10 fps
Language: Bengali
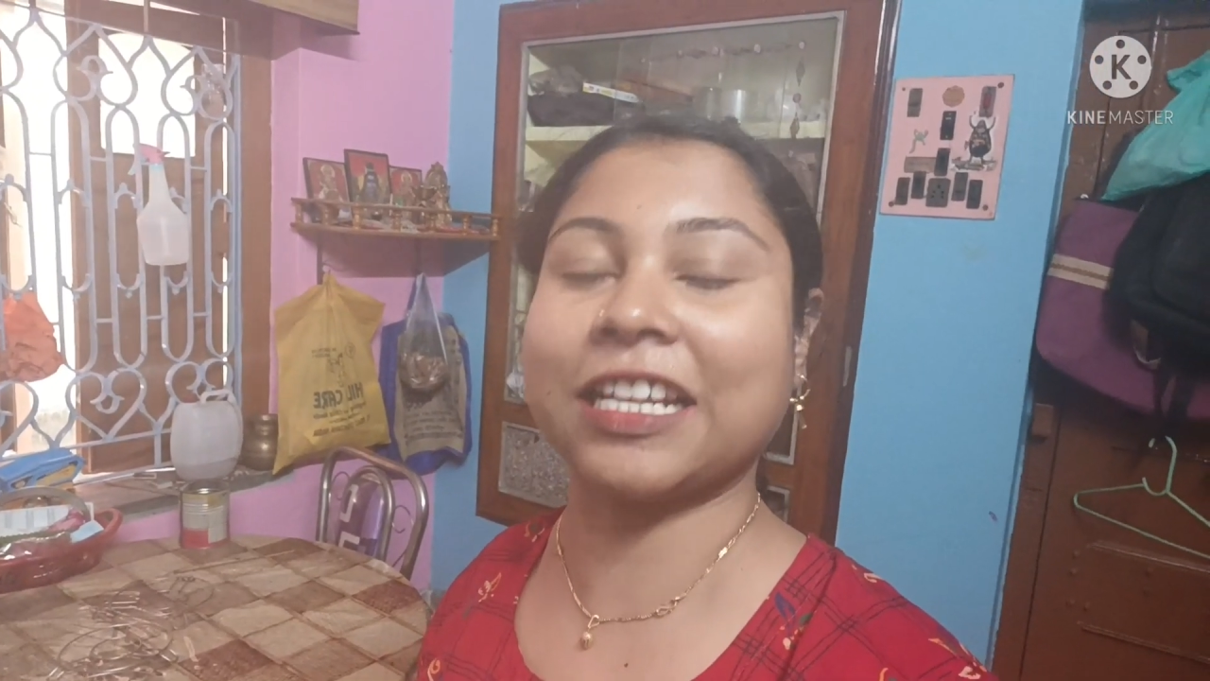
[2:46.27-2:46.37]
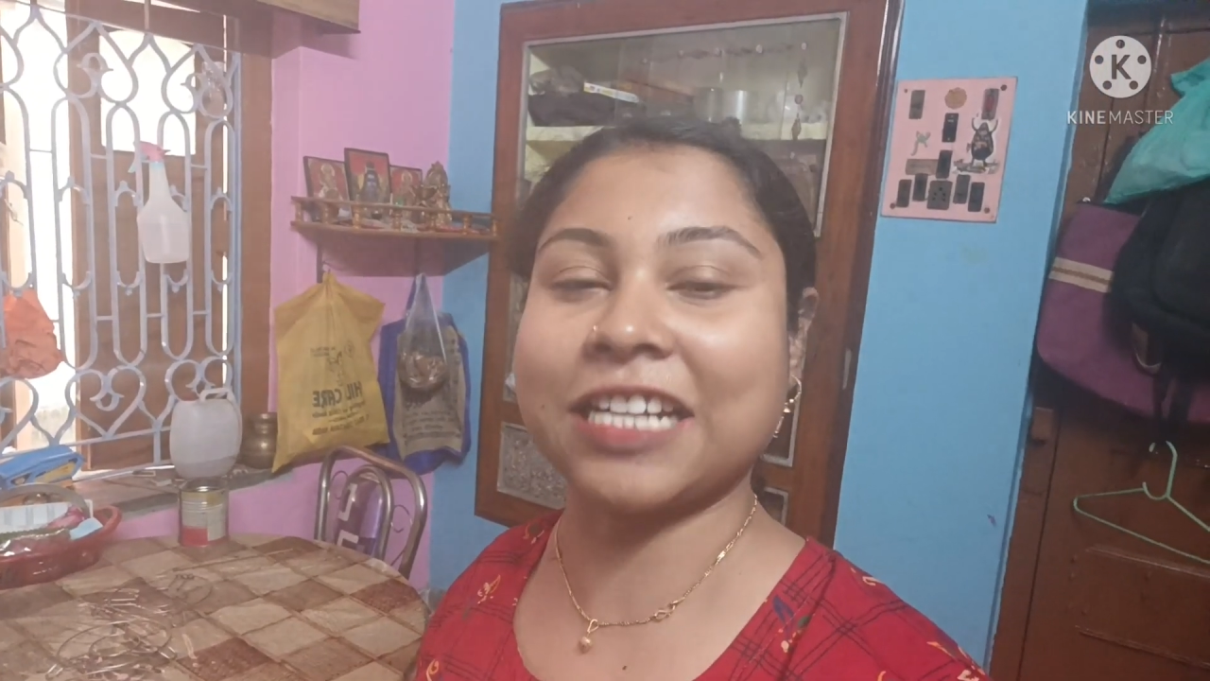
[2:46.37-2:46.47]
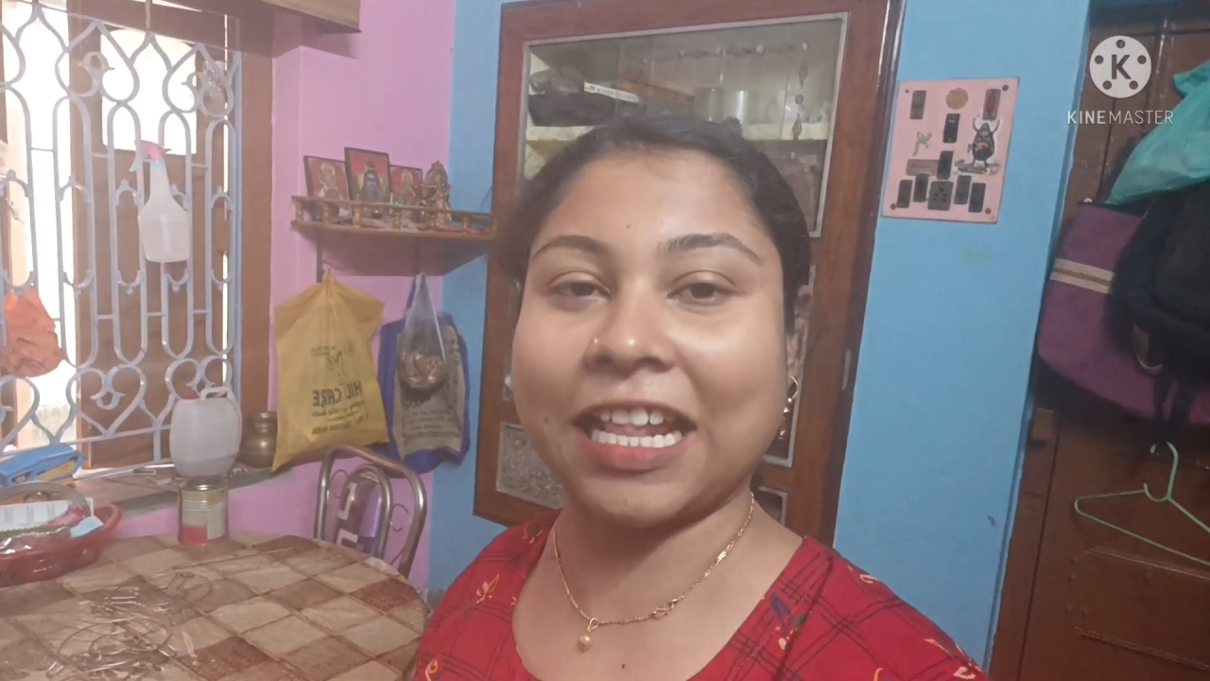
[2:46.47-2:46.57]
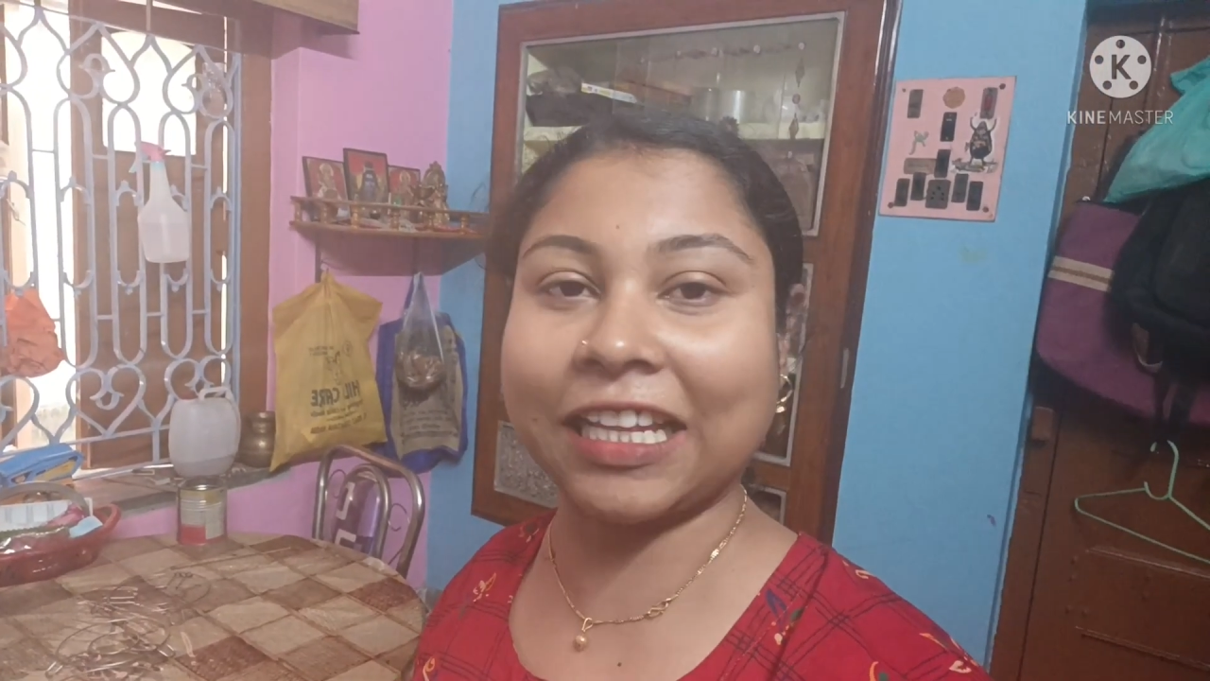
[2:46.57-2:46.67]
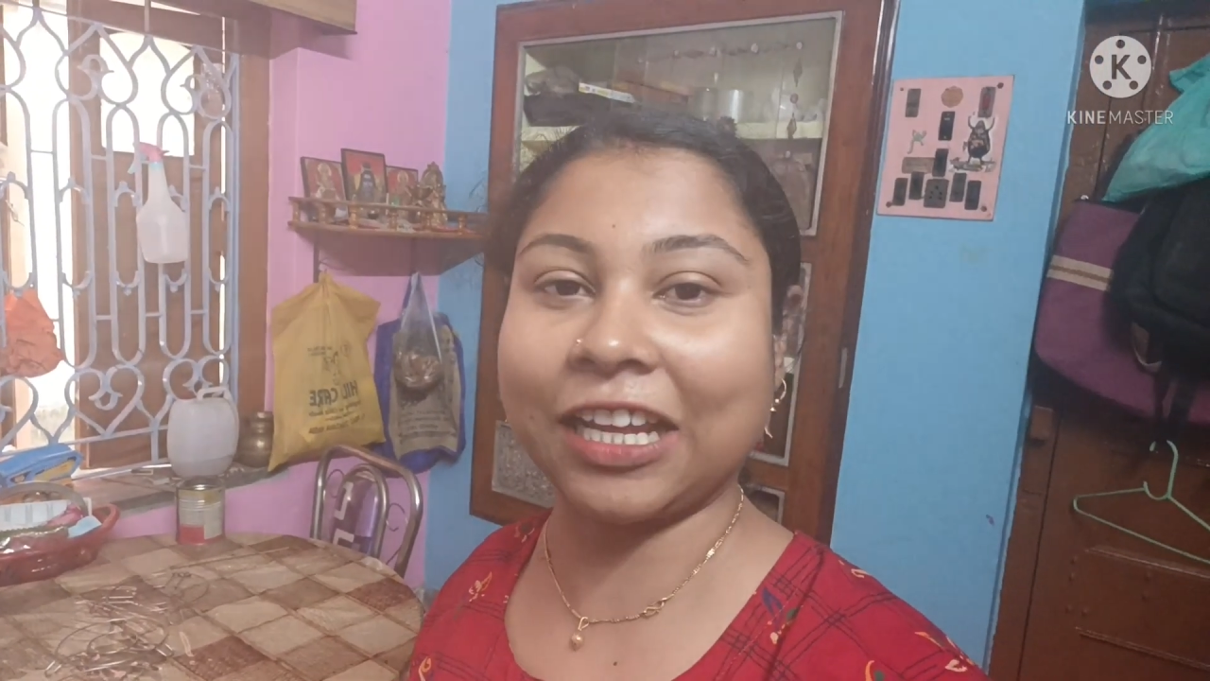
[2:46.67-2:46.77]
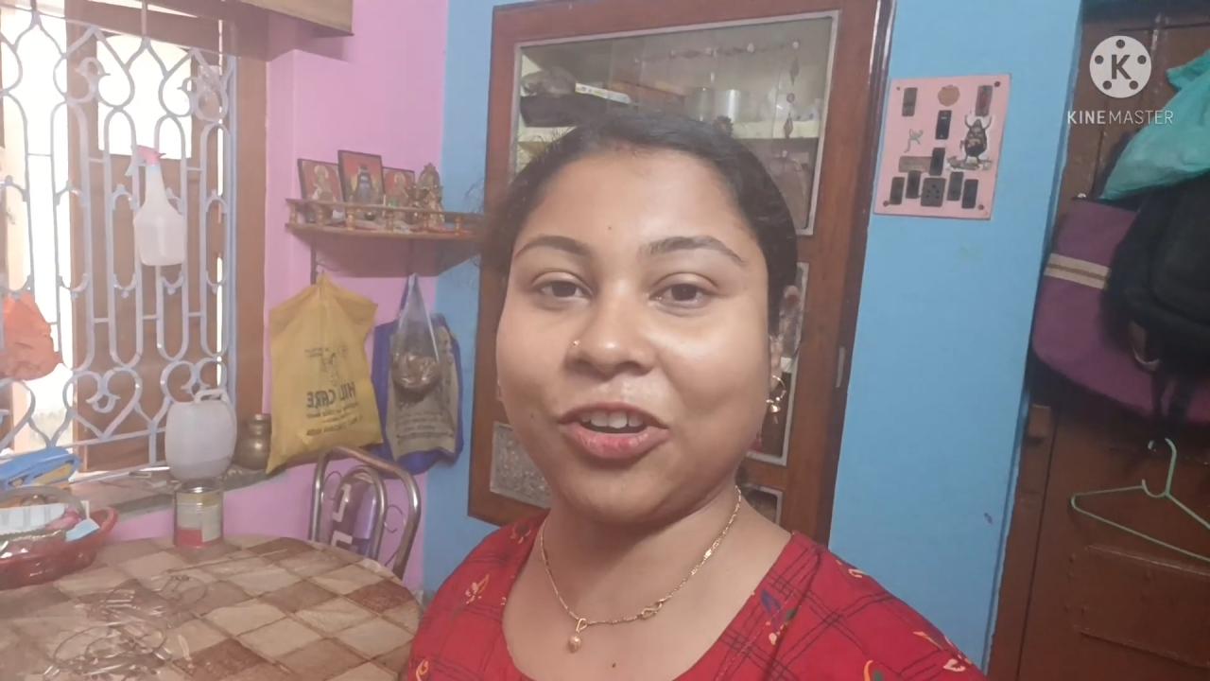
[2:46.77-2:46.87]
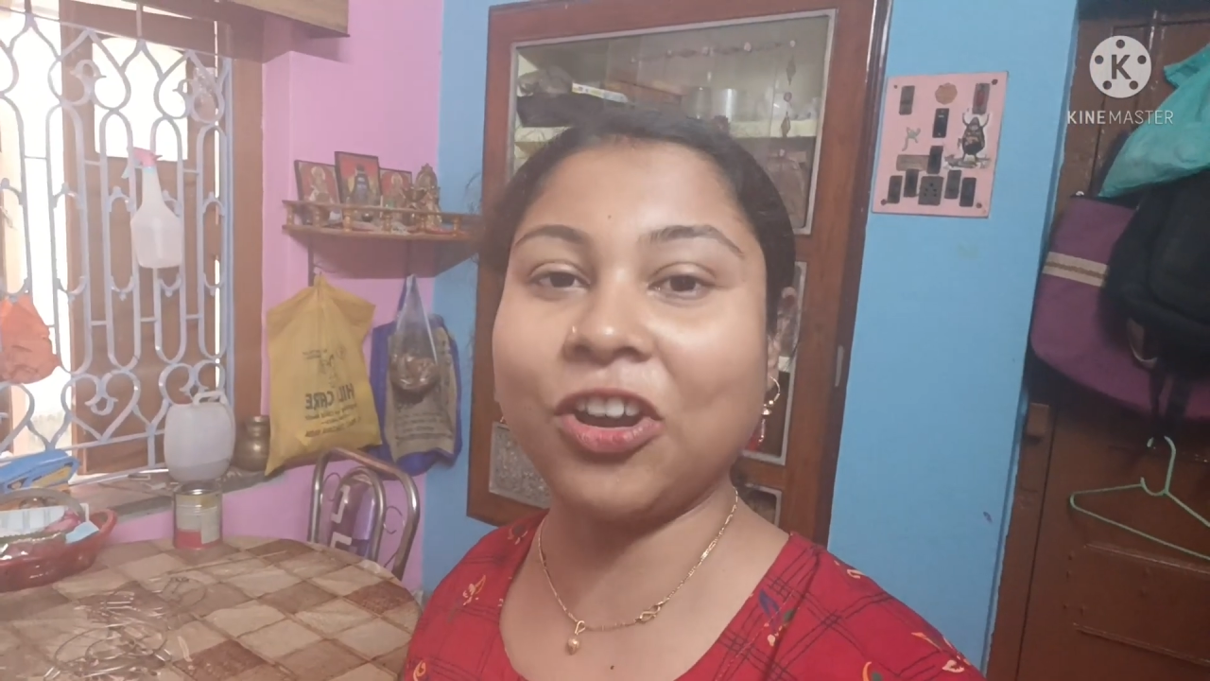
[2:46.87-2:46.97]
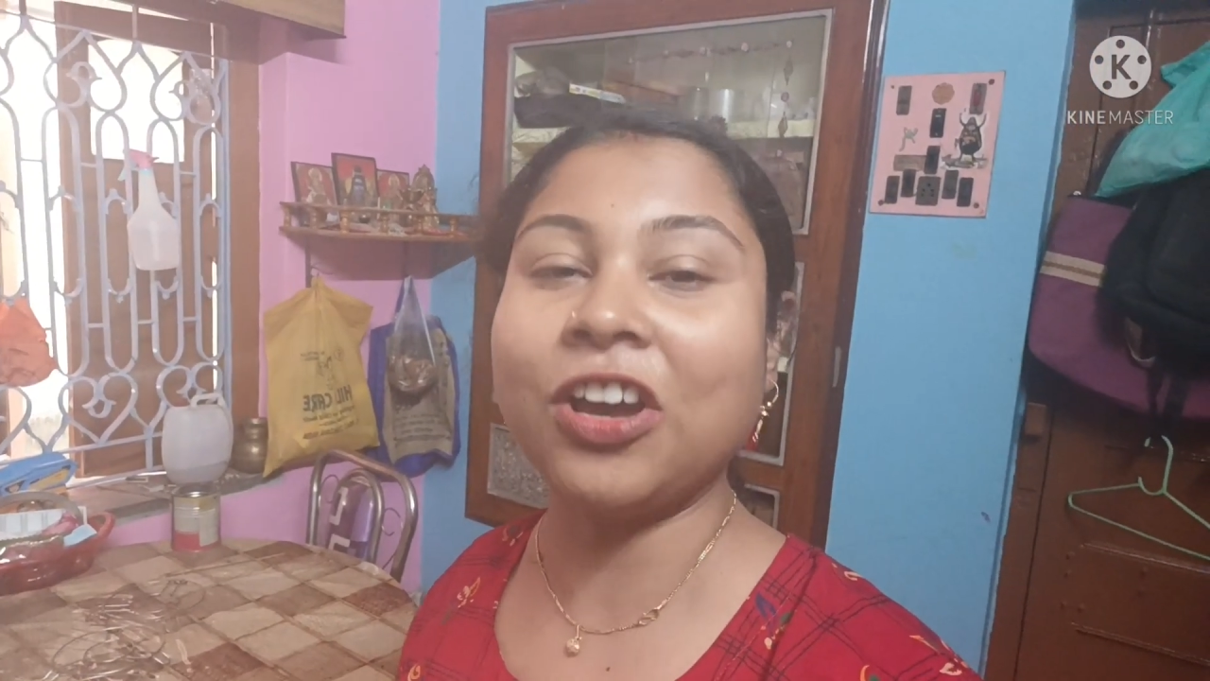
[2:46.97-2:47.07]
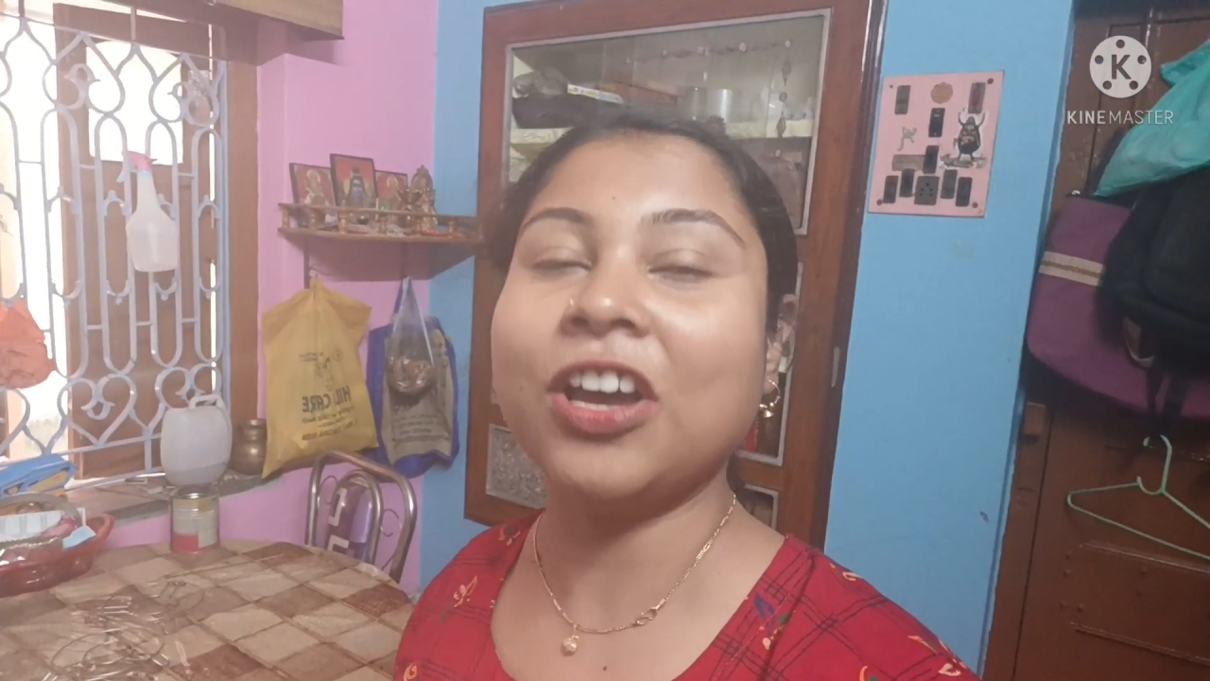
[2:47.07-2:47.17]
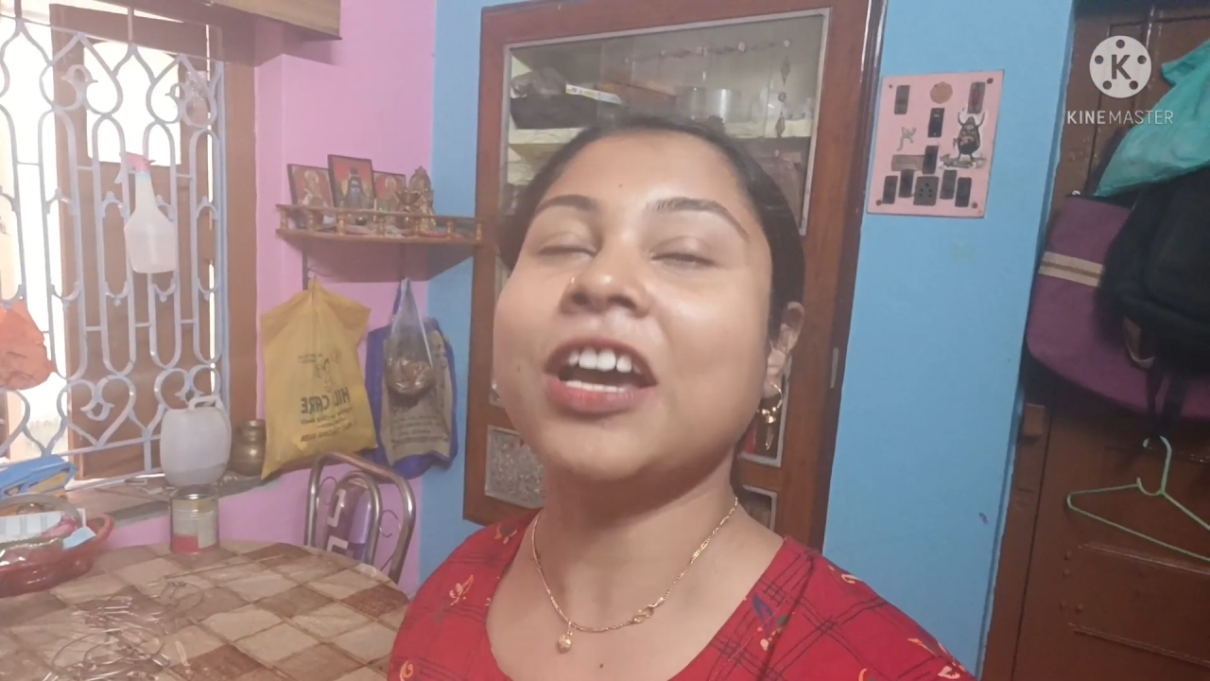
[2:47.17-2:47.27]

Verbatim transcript: তার সাথে থাকো